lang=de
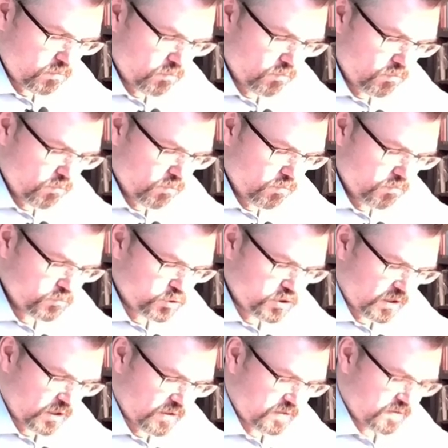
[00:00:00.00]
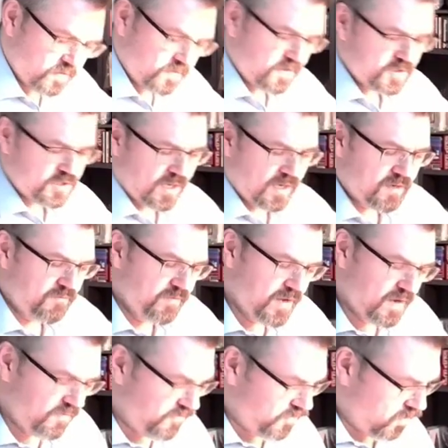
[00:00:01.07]
umschalten. Schalten
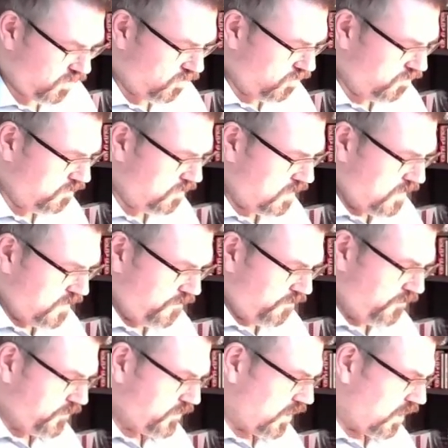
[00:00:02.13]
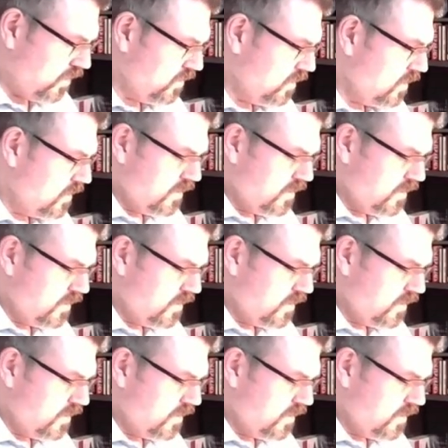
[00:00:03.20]
wir RV um, dann